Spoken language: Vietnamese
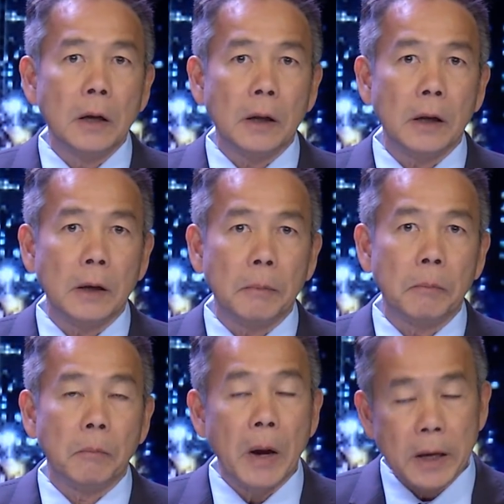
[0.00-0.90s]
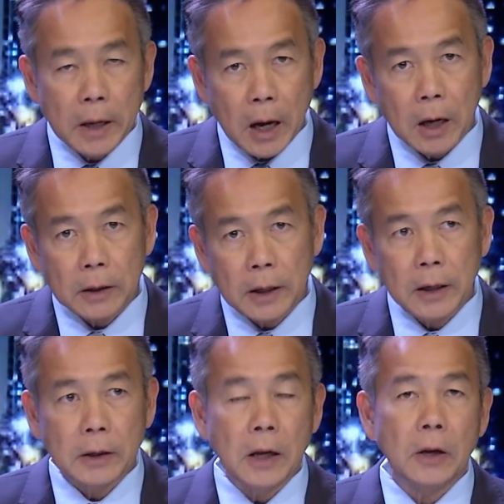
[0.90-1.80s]
thì bây giờ thì
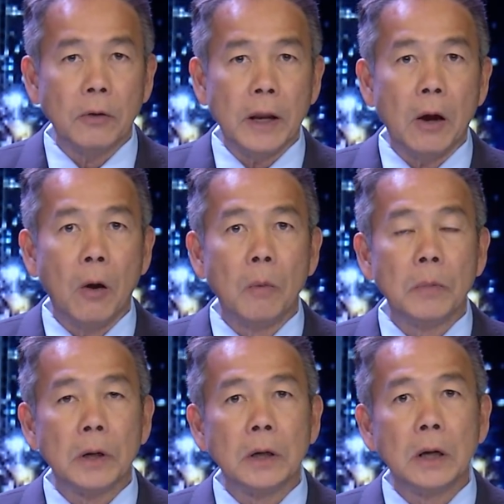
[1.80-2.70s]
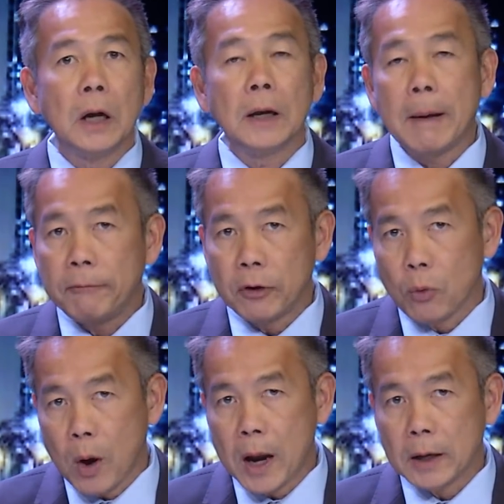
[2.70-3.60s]
kính thưa quý giả hôm thứ năm vừa
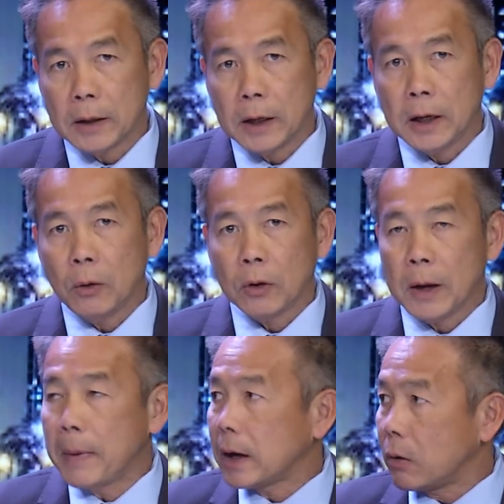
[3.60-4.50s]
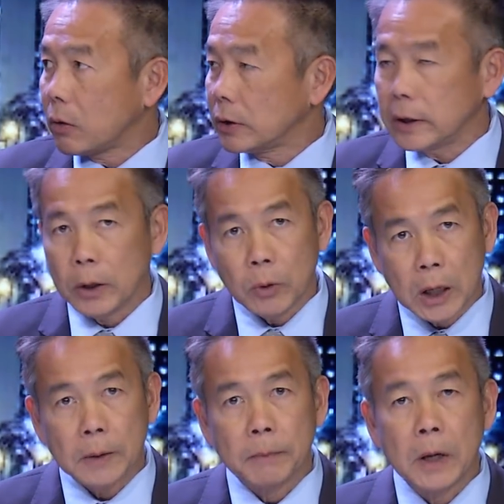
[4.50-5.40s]
qua thì cái luật này bắt đầu có sự hiệu lực
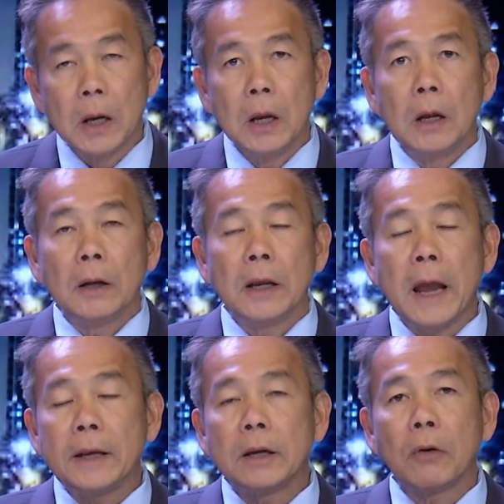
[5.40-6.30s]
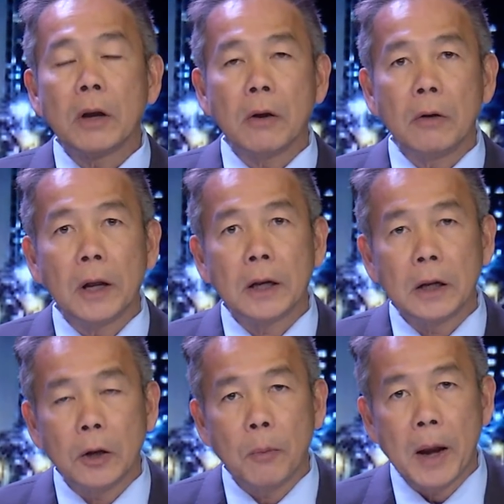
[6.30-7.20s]
thì ngay sau khi có hiệu lực thì
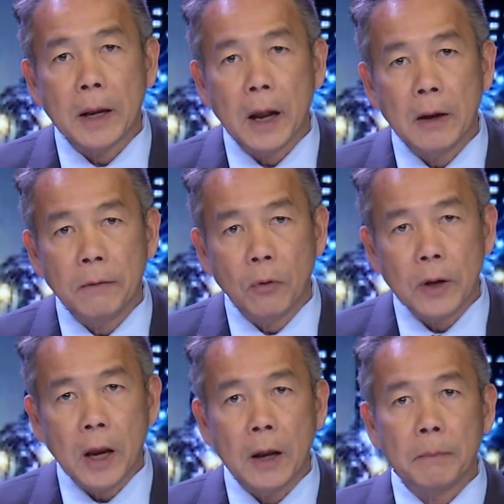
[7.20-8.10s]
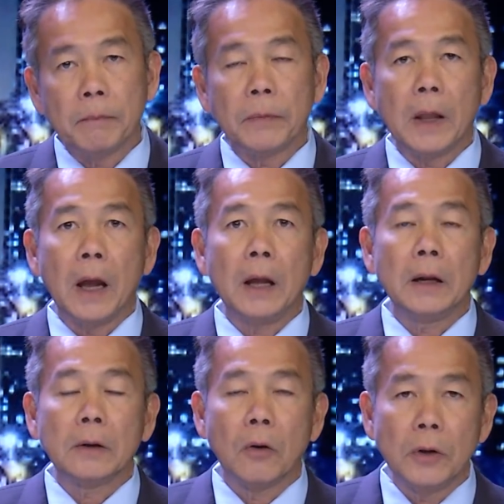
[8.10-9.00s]
tiểu bang California
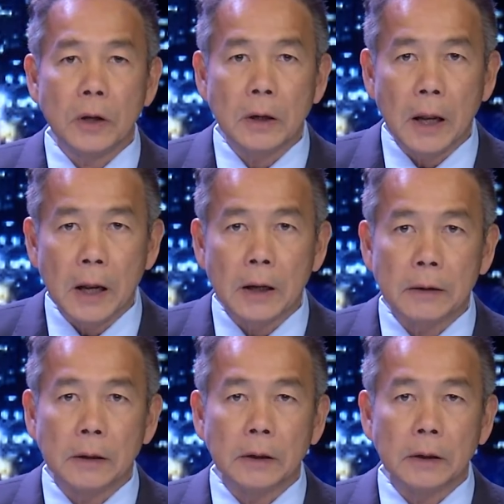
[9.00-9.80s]
đã coi như là